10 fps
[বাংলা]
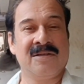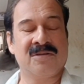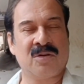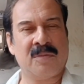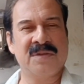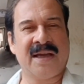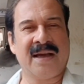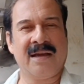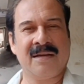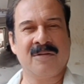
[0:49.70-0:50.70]
সব
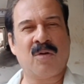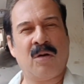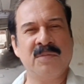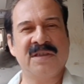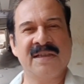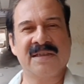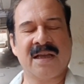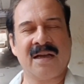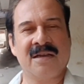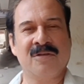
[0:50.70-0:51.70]
জায়গায় কম জিনিস
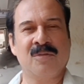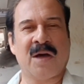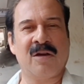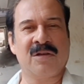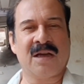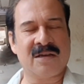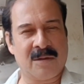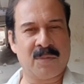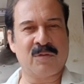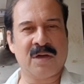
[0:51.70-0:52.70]
থাক কিন্তু ভালো থাক
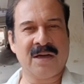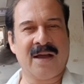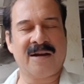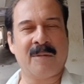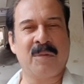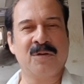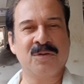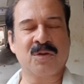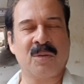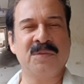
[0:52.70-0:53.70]
নাম্বার ওয়ান আর নাম্বার টু
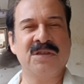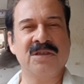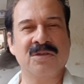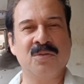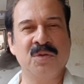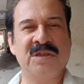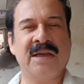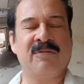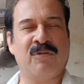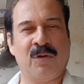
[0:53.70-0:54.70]
সব জিনিস গুছিয়ে
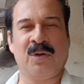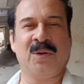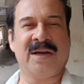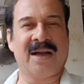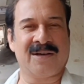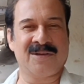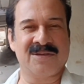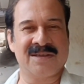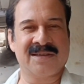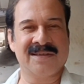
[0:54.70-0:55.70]
ফোল্ড করে রাখা
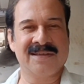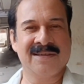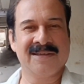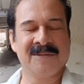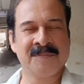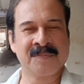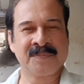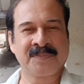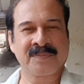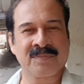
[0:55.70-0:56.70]
উচিত
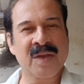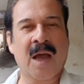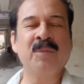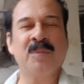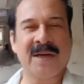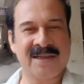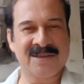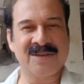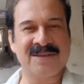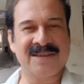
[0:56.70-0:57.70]
আমিও প্র্যাকটিস
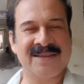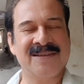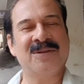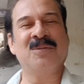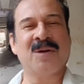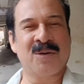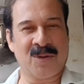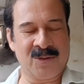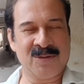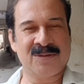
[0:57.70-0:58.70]
করছি তোমরাও
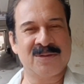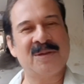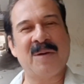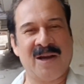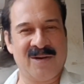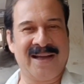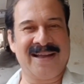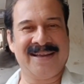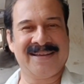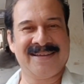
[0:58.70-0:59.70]
করো যদি ভালো লাগে
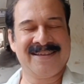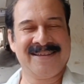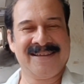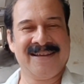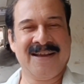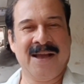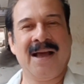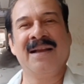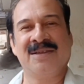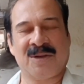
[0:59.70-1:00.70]

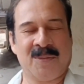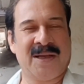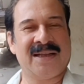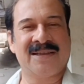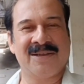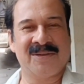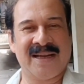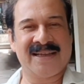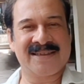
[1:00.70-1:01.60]
চলো বাজার থেকে ঘুরে আসি